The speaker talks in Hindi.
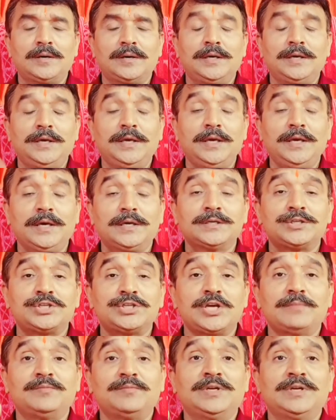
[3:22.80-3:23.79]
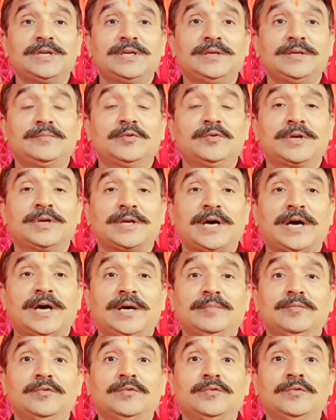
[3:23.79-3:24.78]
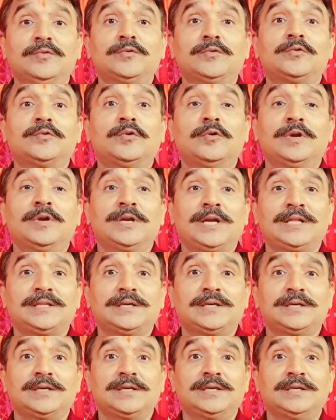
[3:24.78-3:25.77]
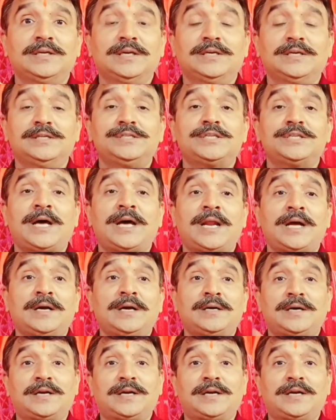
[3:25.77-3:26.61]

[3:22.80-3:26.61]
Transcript: एक शब्द नहीं बोलना है मुंह खोलना तक नहीं है इशारा